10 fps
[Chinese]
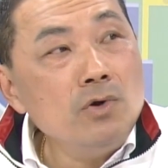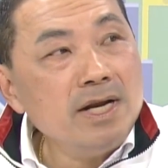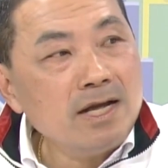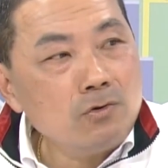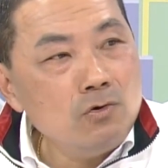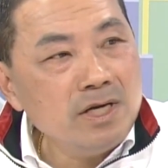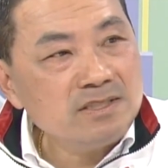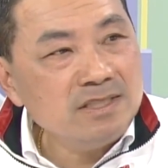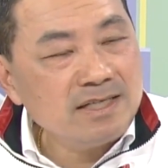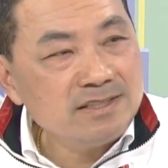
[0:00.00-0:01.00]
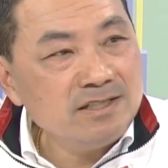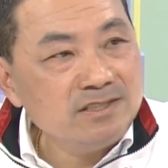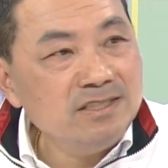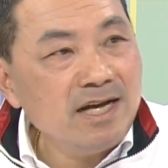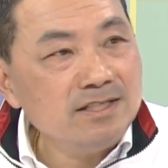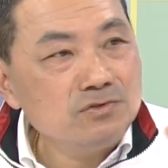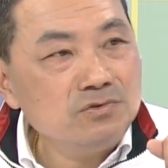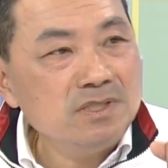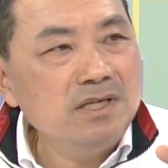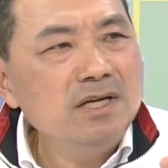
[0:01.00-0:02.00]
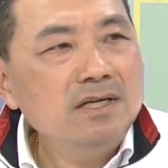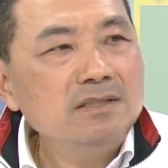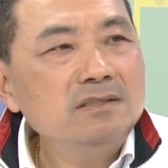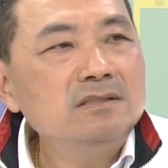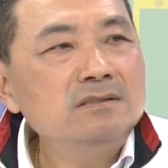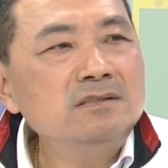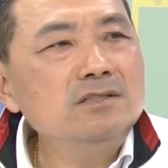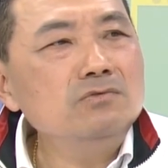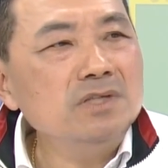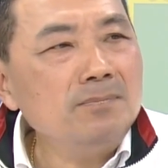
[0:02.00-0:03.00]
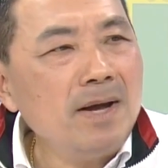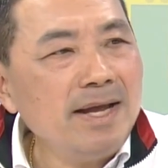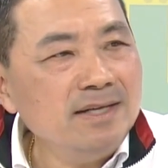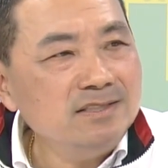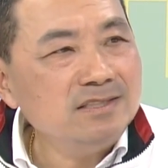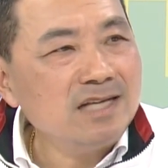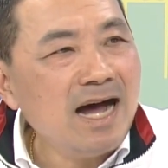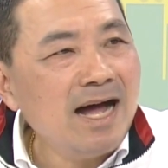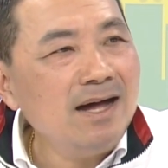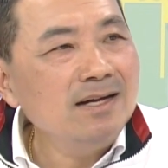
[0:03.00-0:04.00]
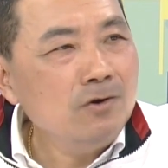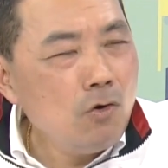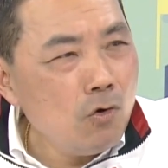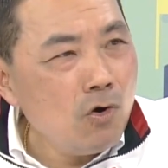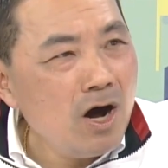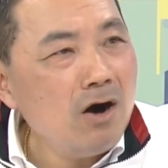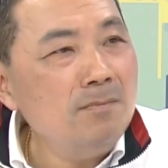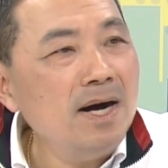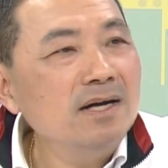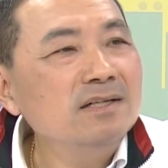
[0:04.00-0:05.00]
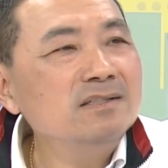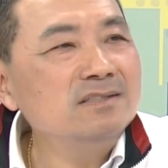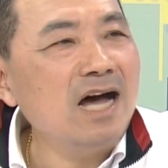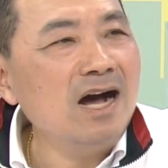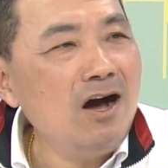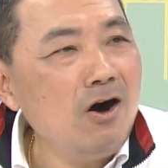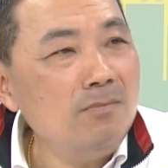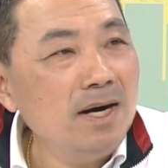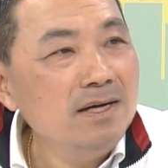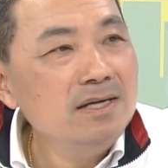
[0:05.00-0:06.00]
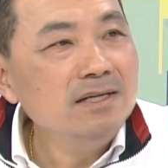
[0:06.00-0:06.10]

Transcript: 未来国外是哪些要进来租的，政府要派人去查货号嘛、厂号嘛。